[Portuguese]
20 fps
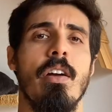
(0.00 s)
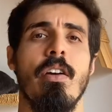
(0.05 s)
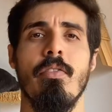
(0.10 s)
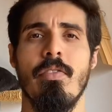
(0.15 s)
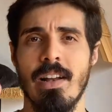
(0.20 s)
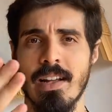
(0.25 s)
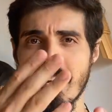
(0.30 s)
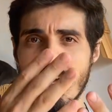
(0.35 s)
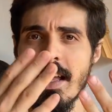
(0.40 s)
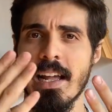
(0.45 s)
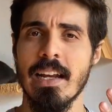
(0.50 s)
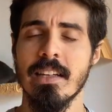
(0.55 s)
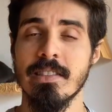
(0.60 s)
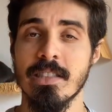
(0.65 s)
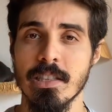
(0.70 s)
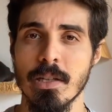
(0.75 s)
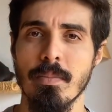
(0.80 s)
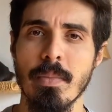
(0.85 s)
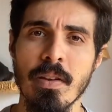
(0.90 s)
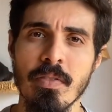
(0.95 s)
Fala galera,
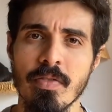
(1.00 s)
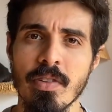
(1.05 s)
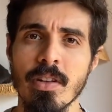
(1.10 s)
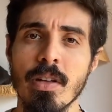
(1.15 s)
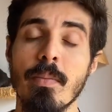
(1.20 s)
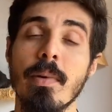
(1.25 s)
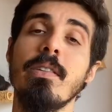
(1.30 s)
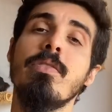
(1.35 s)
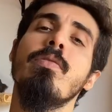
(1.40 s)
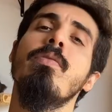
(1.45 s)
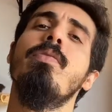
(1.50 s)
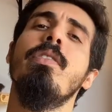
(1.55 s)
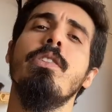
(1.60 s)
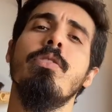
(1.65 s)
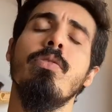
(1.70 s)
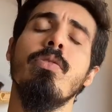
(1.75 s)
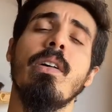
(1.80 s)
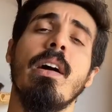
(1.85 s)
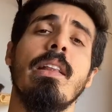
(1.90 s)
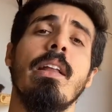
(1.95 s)
seja bem-vindo a mais um vídeo
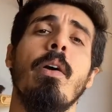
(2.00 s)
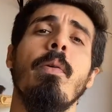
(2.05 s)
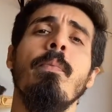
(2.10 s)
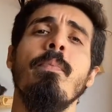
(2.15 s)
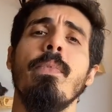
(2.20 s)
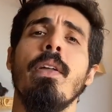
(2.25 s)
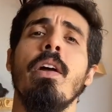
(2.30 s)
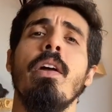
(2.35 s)
do canal